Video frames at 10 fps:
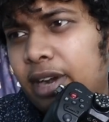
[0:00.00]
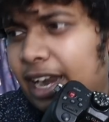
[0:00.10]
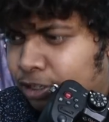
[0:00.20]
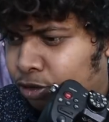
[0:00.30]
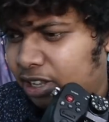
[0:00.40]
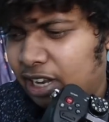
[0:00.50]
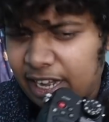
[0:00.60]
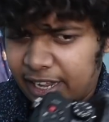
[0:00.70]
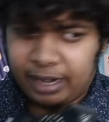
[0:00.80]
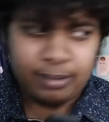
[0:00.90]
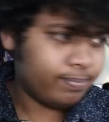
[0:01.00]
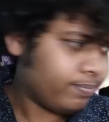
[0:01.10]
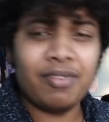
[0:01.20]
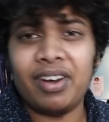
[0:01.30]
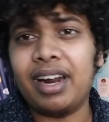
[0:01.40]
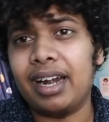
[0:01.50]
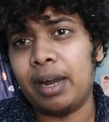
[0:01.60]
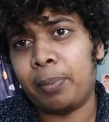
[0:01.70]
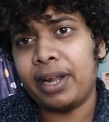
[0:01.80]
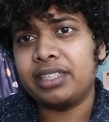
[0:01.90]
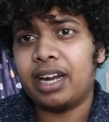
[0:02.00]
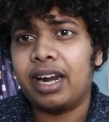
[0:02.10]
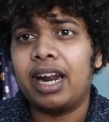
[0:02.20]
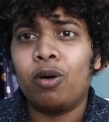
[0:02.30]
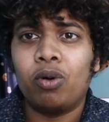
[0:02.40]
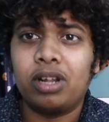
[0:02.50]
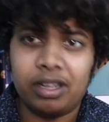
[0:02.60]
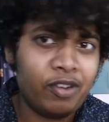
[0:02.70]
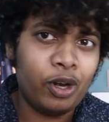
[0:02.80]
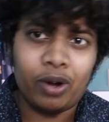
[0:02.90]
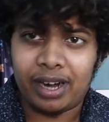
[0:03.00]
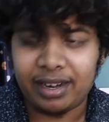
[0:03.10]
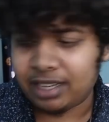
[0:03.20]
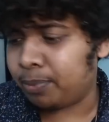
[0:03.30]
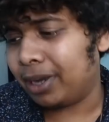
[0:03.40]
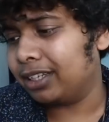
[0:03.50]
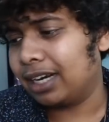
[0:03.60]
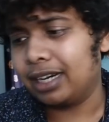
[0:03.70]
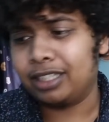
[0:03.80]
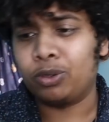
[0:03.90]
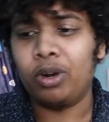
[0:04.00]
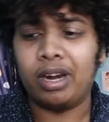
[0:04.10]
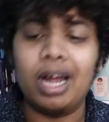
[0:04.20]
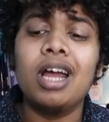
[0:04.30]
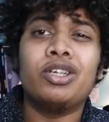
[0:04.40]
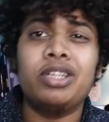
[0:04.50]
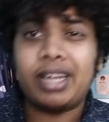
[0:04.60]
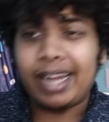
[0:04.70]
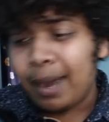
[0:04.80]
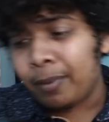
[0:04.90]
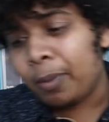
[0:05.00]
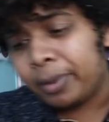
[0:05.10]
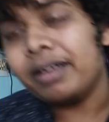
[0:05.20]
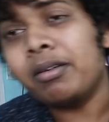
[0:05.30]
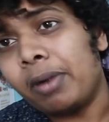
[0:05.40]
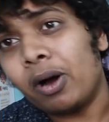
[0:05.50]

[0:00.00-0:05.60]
லென்ஸோட தான் நினைக்கிறேன் ஐ ஃபர்காட் நான் ப்ரைஸ் கரெக்டாக நான் உங்களுக்கு இந்த வீடியோட கடைசியில் பார்த்து நான் கடைசி சொல்லிடுறேன் ஸோ இந்த கேமரா பற்றி நம்ம